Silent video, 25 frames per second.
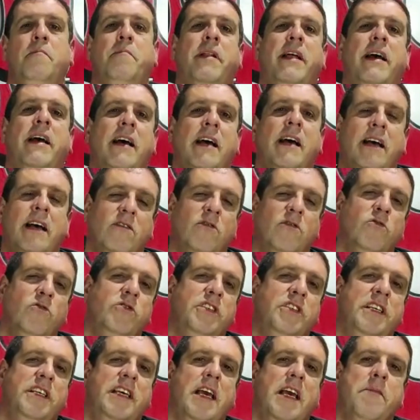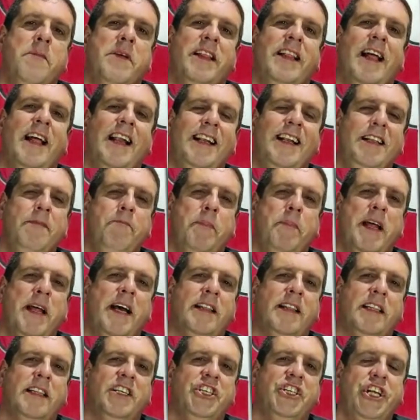para conseguir a medalha de
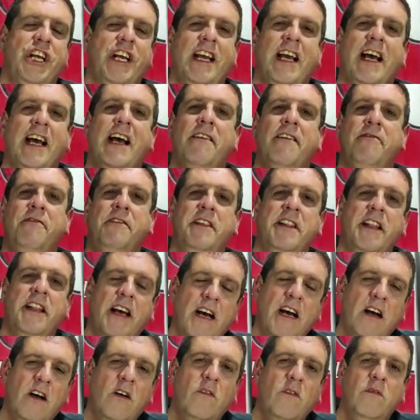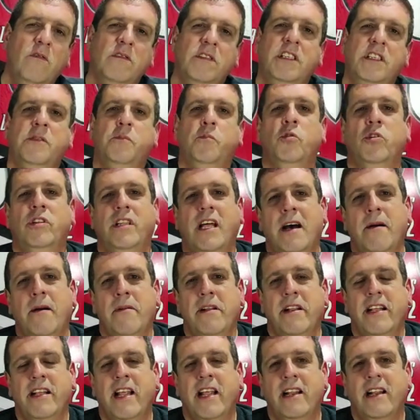prata, chegar à final, disputar a
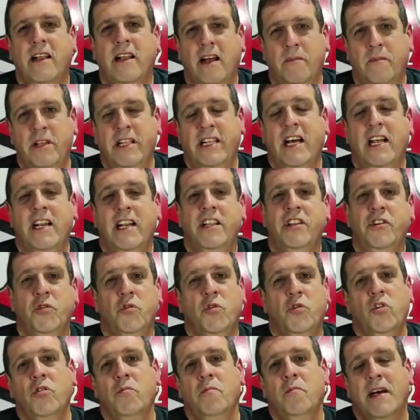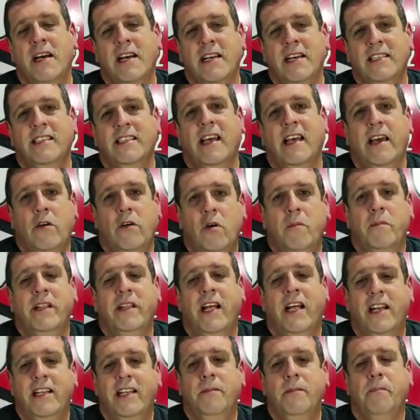medalha, a medalha, de ouro, mas sair com a
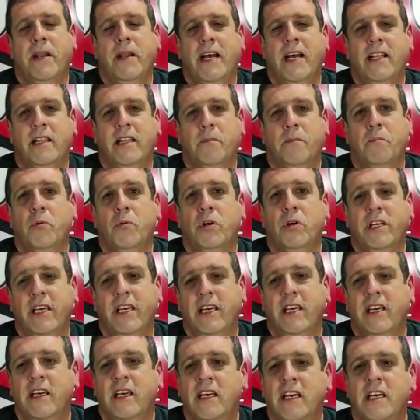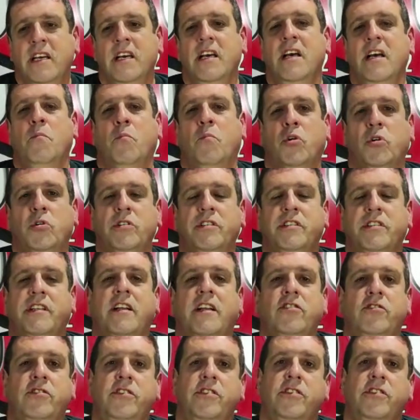medalha de prata. Por quê? Porque os Estados